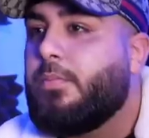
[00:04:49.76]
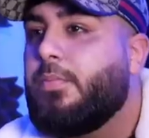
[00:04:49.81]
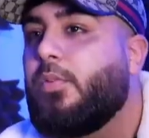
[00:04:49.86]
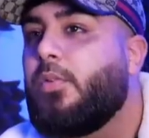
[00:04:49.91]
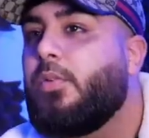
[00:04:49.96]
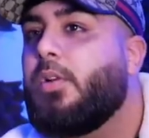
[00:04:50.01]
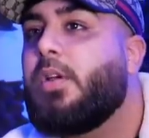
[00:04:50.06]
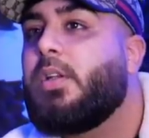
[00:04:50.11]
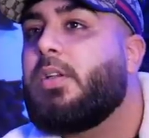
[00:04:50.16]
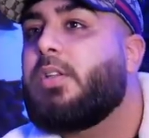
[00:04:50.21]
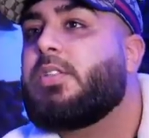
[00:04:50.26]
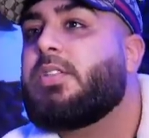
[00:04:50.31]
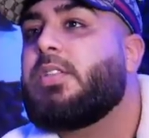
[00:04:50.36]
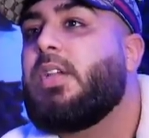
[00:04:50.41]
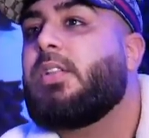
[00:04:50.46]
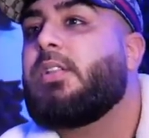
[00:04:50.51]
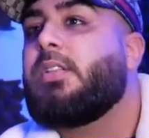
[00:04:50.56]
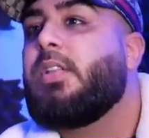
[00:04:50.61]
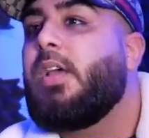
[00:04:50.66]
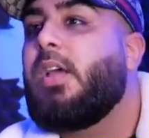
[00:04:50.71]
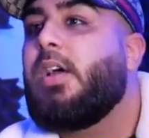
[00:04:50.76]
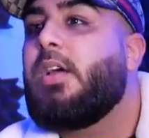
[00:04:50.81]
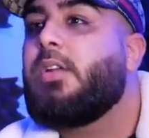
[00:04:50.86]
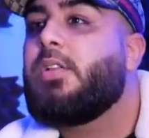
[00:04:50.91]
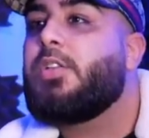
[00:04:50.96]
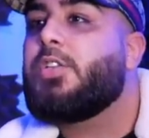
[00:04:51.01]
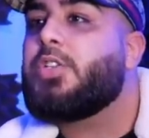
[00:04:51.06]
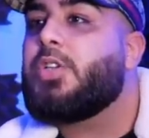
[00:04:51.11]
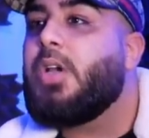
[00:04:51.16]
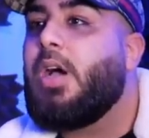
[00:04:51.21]
Bruder, ich sag dir
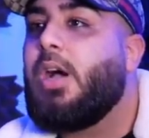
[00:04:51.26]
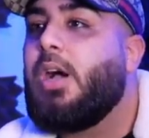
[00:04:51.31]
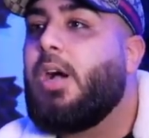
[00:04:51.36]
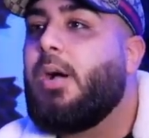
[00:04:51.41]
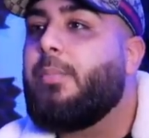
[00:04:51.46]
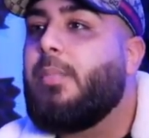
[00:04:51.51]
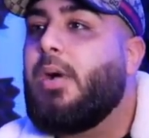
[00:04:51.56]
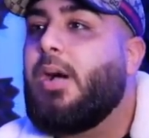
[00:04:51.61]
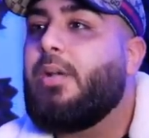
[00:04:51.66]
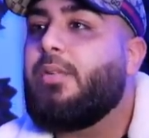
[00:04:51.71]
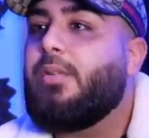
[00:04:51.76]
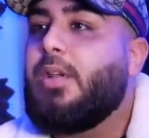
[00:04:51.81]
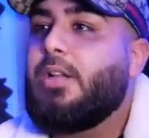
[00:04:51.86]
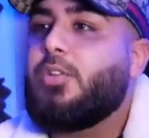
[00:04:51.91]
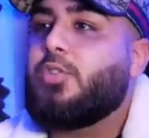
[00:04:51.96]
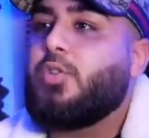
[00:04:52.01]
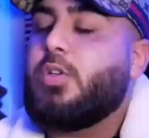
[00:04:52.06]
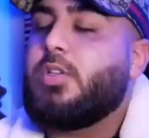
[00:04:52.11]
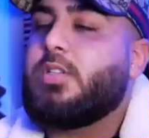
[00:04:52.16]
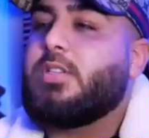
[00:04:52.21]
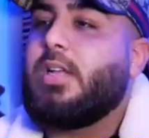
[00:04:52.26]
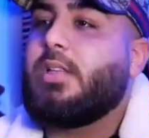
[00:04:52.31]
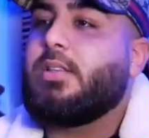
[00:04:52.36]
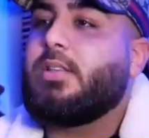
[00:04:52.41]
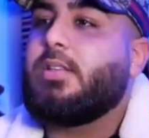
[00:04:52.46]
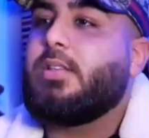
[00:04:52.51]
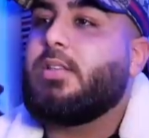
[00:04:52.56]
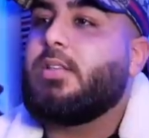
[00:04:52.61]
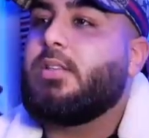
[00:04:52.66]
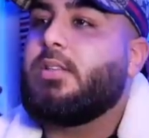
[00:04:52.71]
ehrlich, am An also es
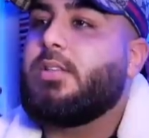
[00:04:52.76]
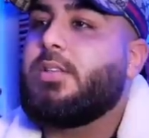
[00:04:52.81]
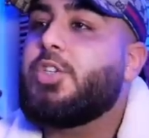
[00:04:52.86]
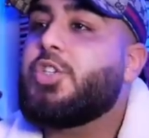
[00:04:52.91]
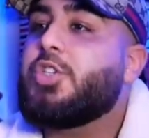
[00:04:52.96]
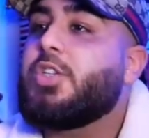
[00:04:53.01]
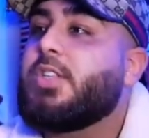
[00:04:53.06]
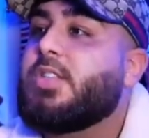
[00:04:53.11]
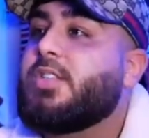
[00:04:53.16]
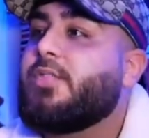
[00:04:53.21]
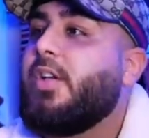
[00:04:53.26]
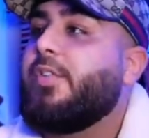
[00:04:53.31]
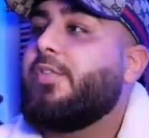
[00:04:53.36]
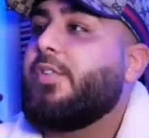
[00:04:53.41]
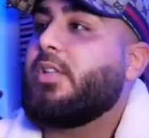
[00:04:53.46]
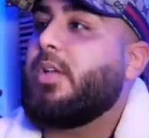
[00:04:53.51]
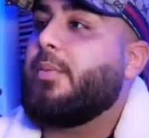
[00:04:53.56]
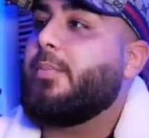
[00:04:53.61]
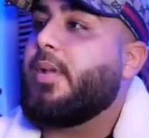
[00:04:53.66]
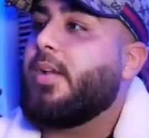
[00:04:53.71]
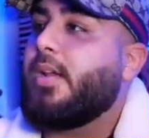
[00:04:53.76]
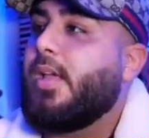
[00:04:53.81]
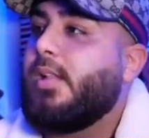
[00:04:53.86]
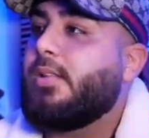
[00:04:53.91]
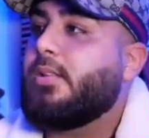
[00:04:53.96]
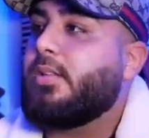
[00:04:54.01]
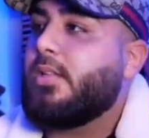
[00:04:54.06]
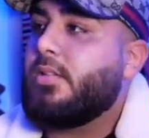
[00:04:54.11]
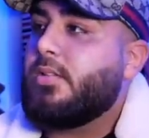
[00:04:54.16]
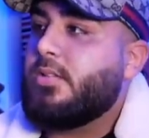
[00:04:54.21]
hat nicht gezweifelt an meinen
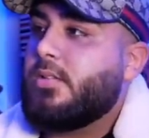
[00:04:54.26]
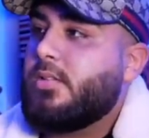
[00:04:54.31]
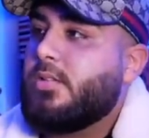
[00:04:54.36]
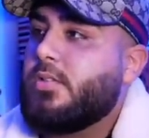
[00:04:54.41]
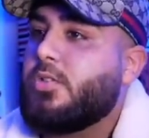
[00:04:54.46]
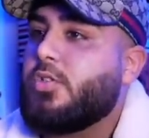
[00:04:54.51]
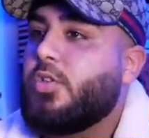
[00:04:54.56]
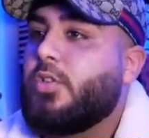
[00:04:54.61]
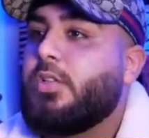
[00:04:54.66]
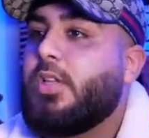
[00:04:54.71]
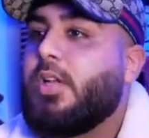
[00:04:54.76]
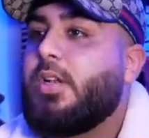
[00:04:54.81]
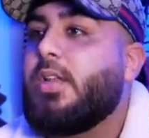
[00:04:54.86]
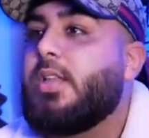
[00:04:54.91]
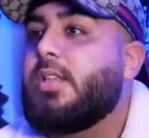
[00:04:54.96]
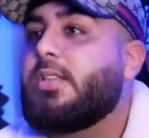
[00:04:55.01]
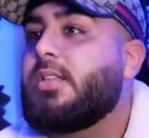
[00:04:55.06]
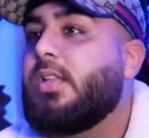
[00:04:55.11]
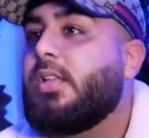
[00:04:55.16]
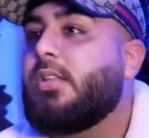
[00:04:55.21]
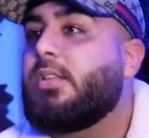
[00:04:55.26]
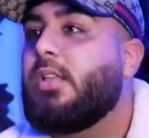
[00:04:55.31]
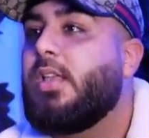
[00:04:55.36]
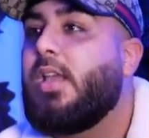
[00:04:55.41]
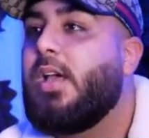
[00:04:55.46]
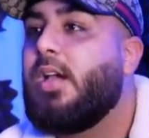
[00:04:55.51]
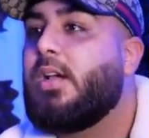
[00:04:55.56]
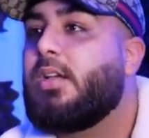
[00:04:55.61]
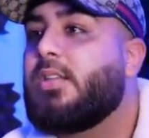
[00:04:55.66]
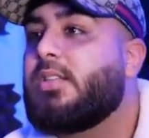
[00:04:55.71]
Eltern, mhm. sondern es hat
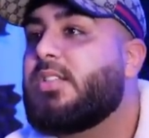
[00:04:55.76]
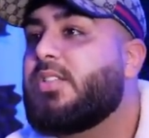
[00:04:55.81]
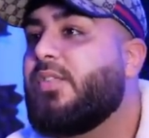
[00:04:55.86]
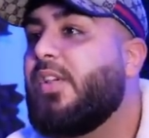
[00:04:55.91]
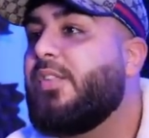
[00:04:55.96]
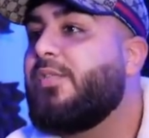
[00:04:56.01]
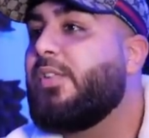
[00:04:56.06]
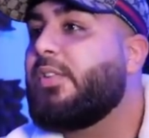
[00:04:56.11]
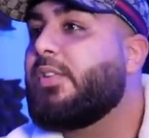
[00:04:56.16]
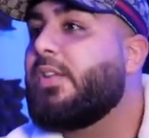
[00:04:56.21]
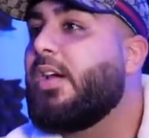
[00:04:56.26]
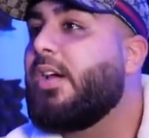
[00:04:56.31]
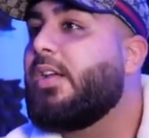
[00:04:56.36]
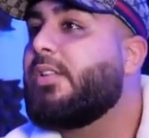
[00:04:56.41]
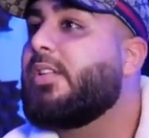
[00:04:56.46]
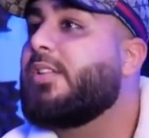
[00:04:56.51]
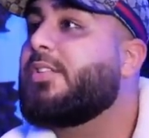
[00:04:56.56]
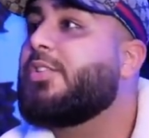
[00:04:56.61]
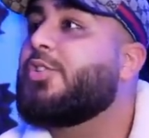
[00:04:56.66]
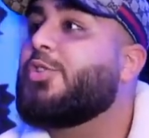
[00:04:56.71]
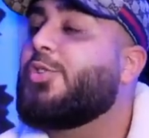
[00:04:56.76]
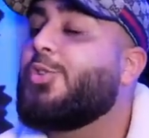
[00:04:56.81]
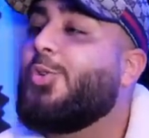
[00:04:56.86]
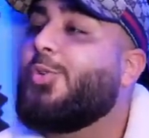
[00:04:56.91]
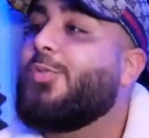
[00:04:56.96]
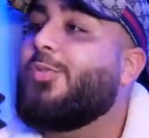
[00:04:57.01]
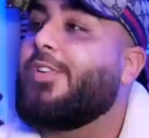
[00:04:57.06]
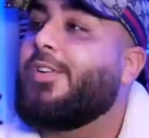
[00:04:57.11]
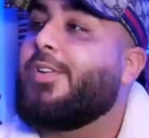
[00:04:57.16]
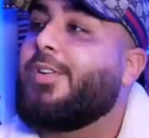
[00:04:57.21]
eher gezweifelt daran, dass ich so
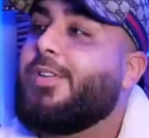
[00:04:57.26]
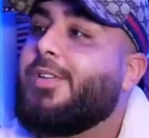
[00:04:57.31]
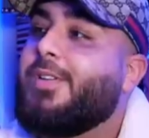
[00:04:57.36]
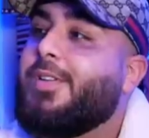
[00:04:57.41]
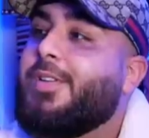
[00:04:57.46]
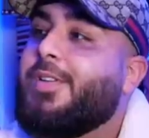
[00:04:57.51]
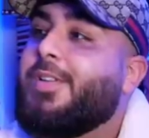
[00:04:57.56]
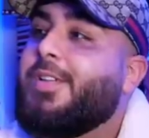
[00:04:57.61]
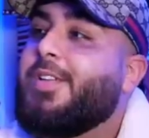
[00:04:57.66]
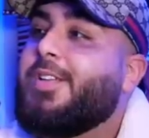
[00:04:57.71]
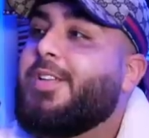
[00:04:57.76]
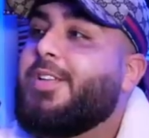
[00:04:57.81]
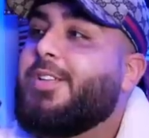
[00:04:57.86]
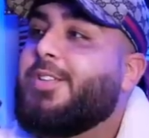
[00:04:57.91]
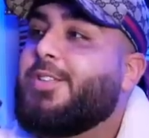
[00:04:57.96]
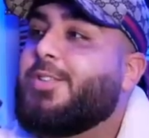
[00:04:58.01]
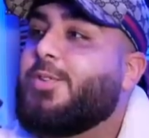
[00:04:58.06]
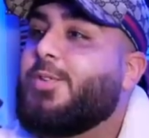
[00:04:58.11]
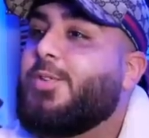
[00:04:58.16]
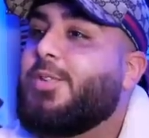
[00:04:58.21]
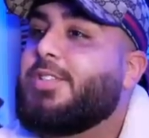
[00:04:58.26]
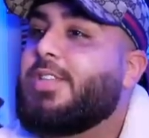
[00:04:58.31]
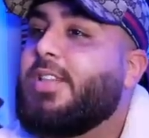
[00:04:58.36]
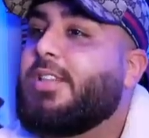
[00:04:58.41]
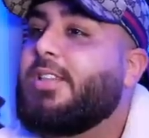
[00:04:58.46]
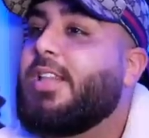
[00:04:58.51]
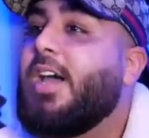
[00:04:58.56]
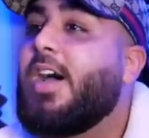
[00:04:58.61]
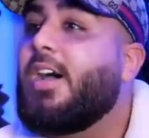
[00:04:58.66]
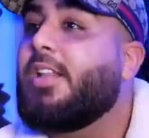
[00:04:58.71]
jung war. Mhm. So, es
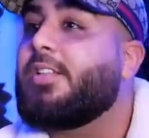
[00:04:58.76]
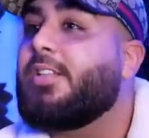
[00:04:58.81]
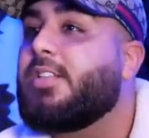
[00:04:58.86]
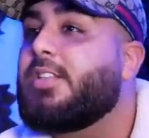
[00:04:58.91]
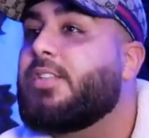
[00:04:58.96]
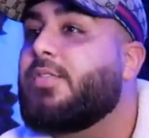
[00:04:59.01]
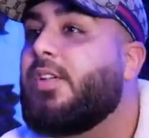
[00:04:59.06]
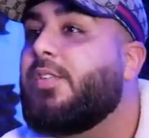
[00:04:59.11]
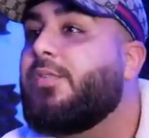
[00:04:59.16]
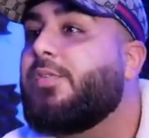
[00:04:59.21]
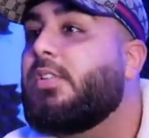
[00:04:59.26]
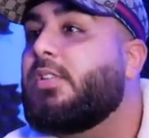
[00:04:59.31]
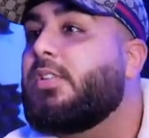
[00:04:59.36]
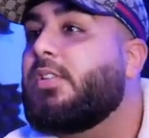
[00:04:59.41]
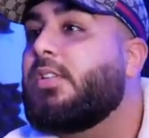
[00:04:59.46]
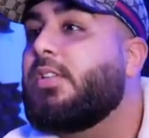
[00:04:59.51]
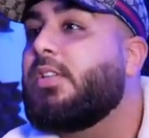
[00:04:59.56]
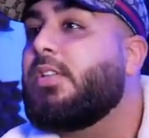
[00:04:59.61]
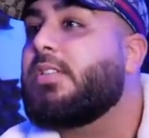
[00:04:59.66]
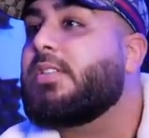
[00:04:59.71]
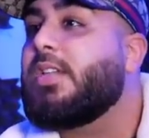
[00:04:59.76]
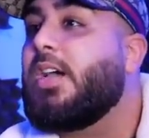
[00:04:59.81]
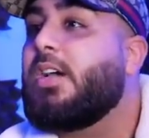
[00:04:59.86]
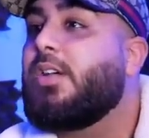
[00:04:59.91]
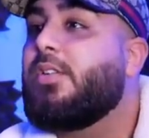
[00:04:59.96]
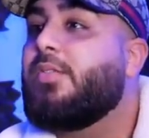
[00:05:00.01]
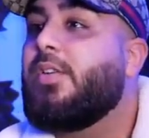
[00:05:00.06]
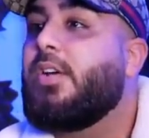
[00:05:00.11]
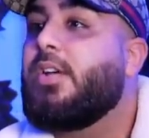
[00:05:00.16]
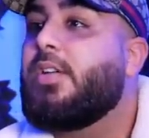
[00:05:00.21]
hat daran gezweifelt. Die
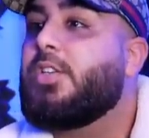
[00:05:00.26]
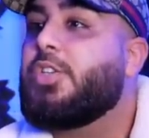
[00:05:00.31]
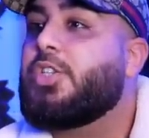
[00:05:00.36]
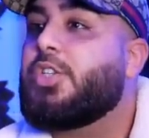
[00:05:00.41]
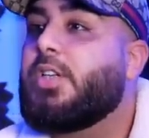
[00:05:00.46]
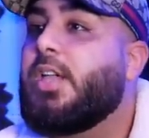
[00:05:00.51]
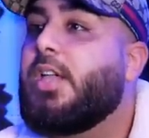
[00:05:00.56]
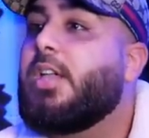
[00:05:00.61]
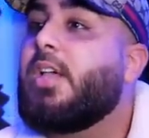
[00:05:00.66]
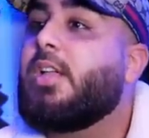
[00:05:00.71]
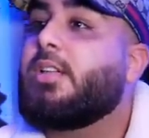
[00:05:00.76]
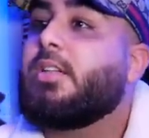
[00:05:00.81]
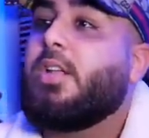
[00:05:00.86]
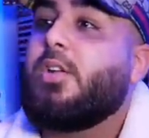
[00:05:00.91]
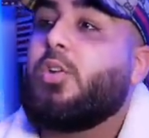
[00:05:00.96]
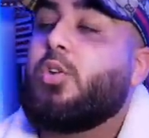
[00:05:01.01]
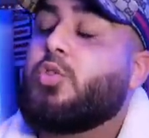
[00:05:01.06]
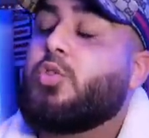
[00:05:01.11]
Sache war, ich ging ja dann noch